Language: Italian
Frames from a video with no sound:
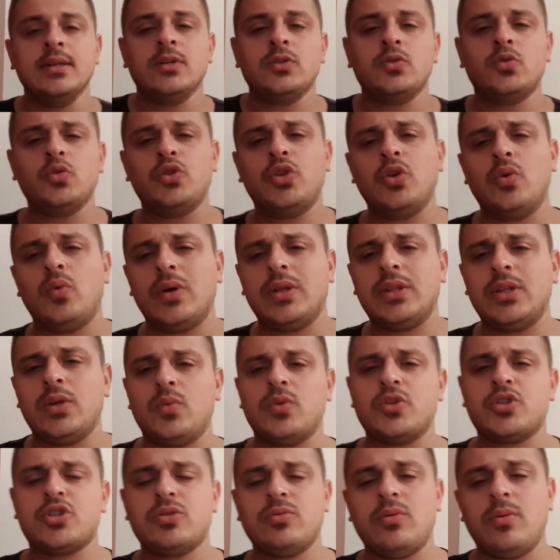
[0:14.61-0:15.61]
Tutti quanti in
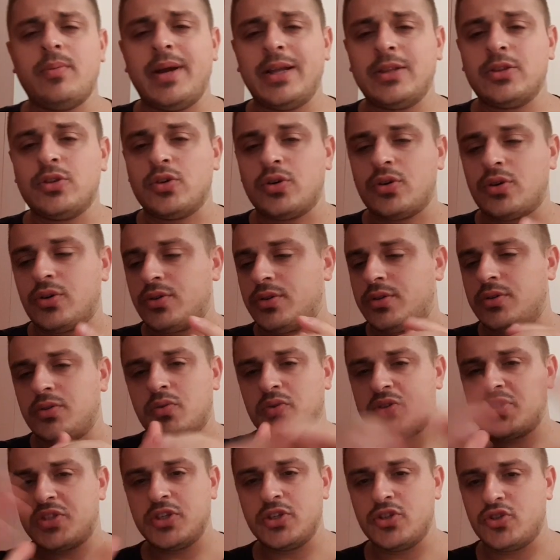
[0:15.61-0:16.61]
questo momento, in
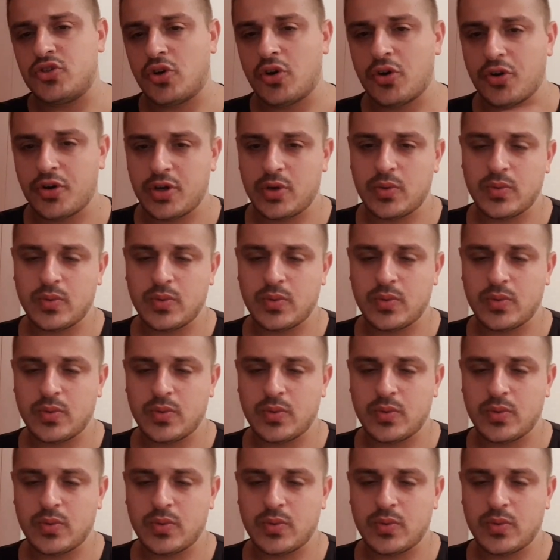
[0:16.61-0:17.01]
questi giorni,